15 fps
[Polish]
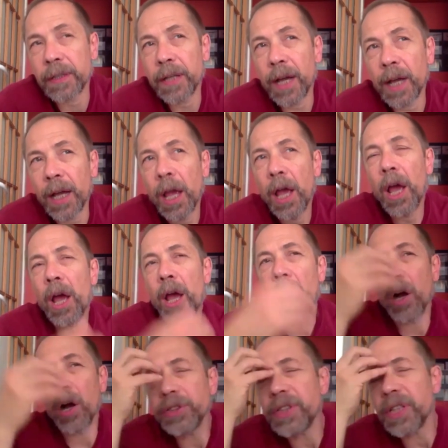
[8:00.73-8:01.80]
tak?
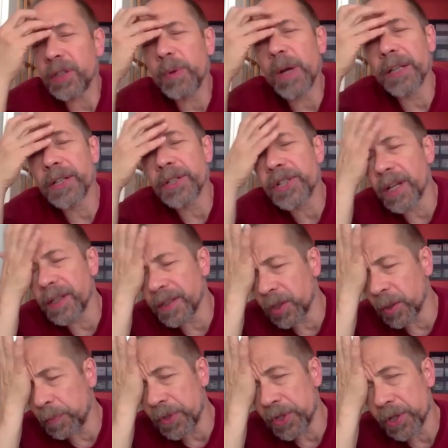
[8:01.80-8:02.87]
Oni niesłychanie
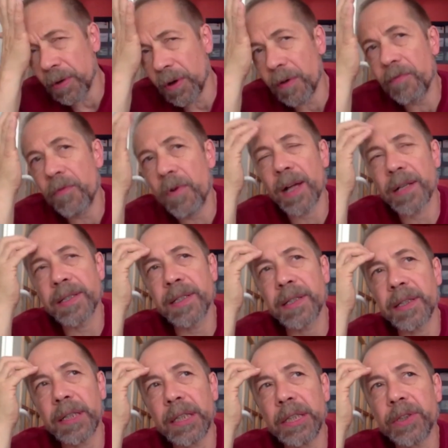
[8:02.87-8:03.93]
często piszą o władzy
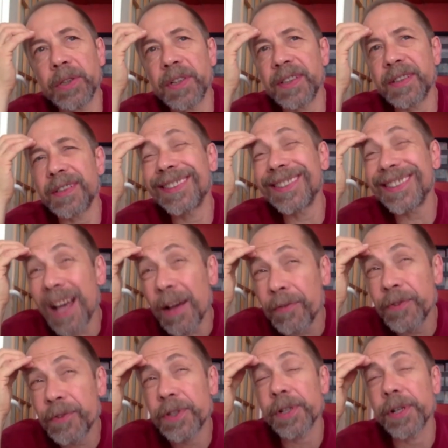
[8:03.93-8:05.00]
i to jest
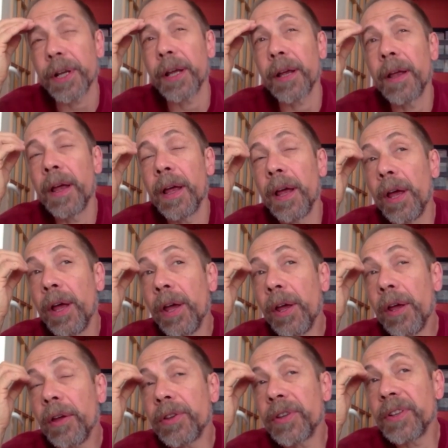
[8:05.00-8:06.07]
zawsze
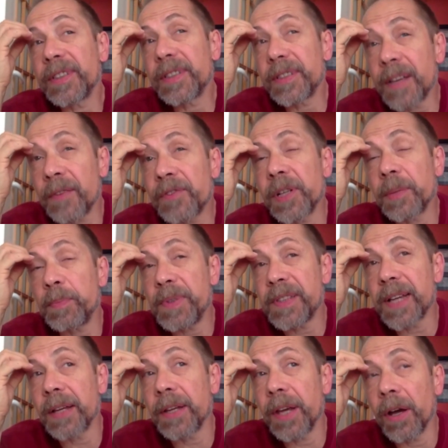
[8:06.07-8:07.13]
to jest zawsze
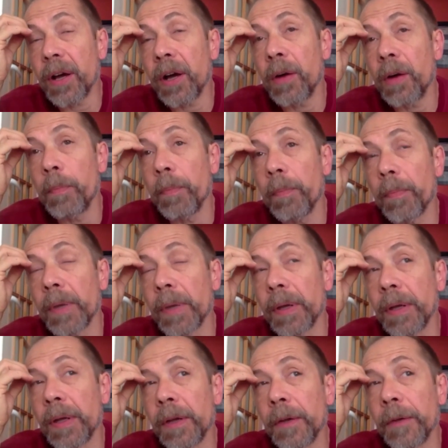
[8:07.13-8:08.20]
pisanie o,
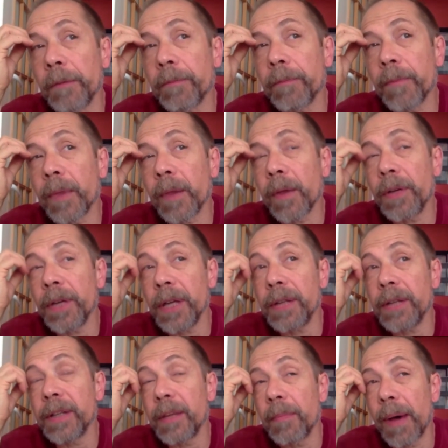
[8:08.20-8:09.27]
mm, e, o jej
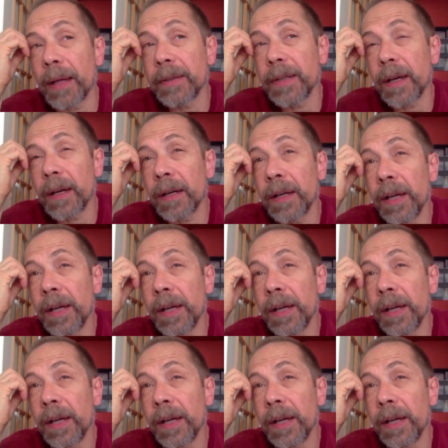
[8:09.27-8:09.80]
dylematach.